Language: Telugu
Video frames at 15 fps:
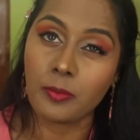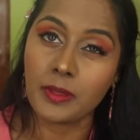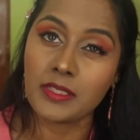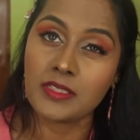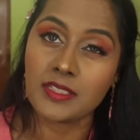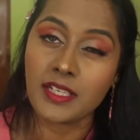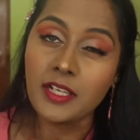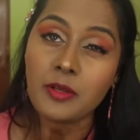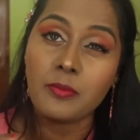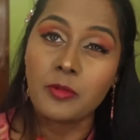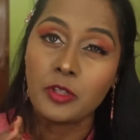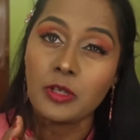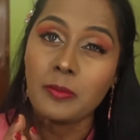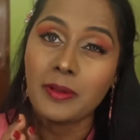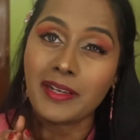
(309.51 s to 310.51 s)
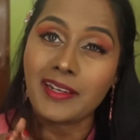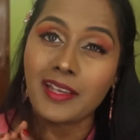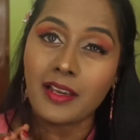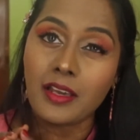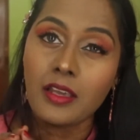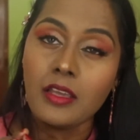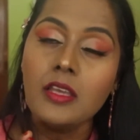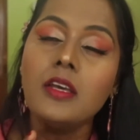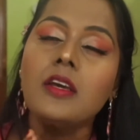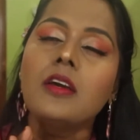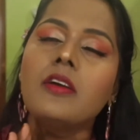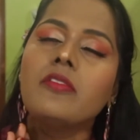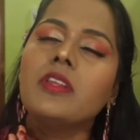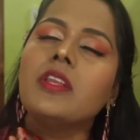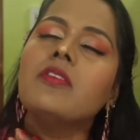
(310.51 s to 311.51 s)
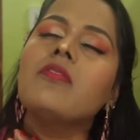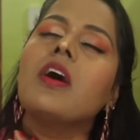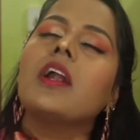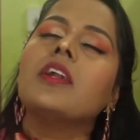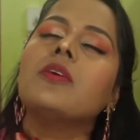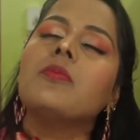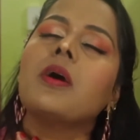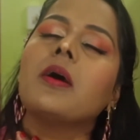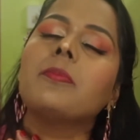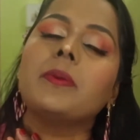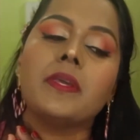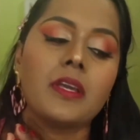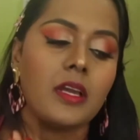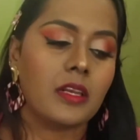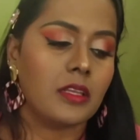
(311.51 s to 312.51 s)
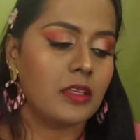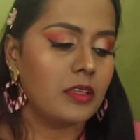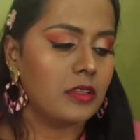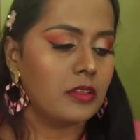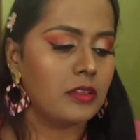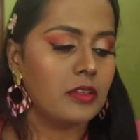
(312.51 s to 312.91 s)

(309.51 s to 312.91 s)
ఓపెన్ చేయడం మొదలు పెట్టాక దీన్ని వాడడం ఆపియాలి